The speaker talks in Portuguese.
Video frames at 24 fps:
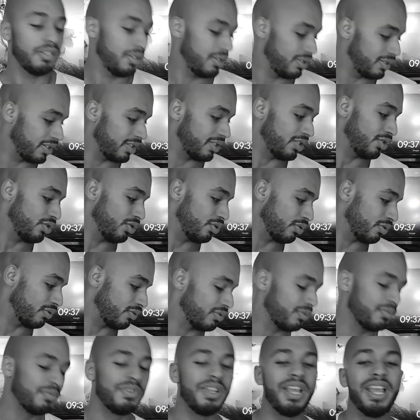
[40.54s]
Esqueci de novo.
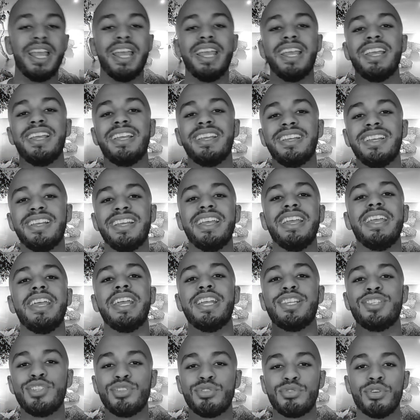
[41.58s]

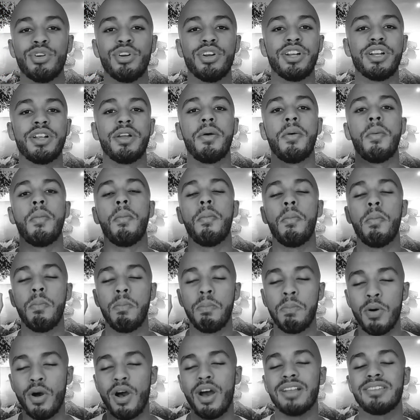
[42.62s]
Editor,
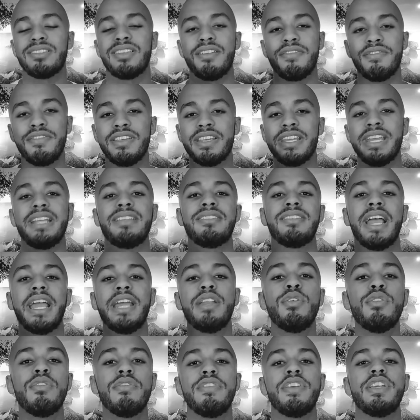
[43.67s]
bota a vinheta aí
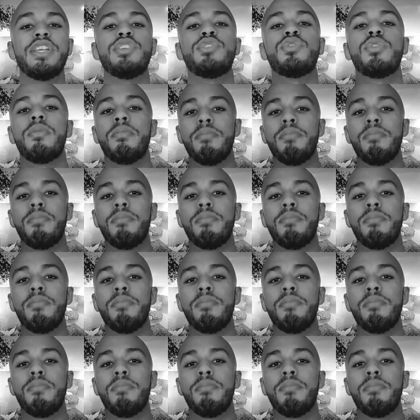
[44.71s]
no vídeo,